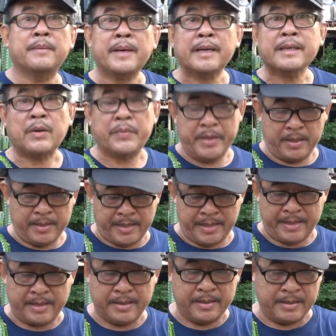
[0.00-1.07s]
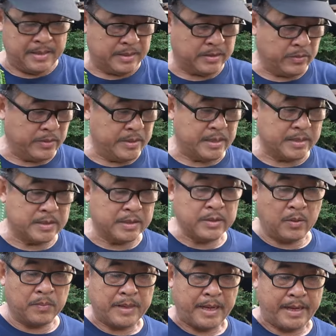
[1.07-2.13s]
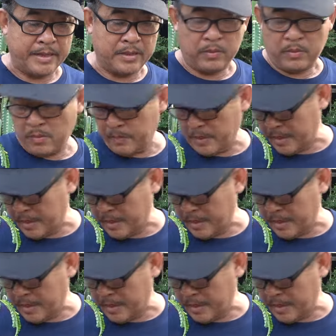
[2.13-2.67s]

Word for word: thì mấy cái chậu nhựa này nè, à, tôi sử dụng lại nhiều lúc